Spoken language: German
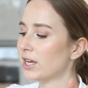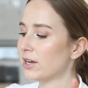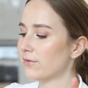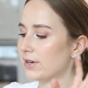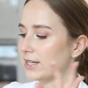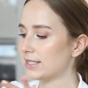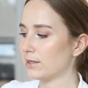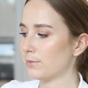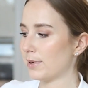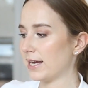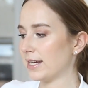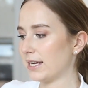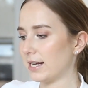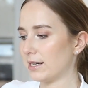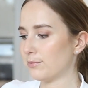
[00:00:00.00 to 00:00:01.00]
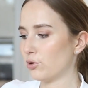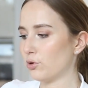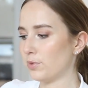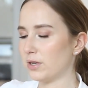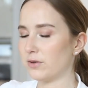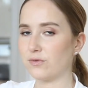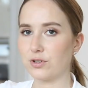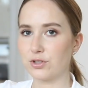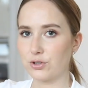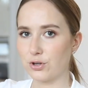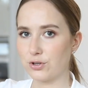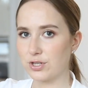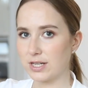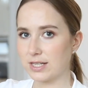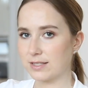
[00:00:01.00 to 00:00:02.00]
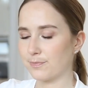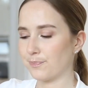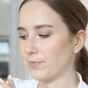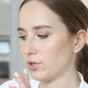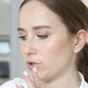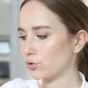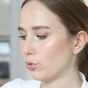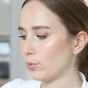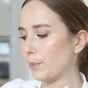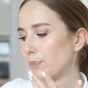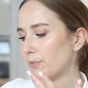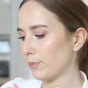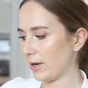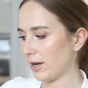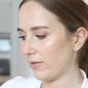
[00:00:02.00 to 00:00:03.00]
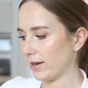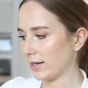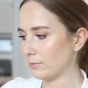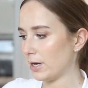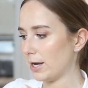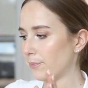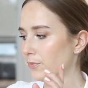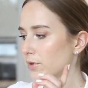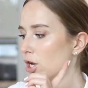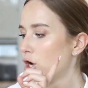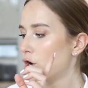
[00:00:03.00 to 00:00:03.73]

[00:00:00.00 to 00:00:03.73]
Falls ihr beide halt probieren wollt, könnt ihr das so perfekt machen.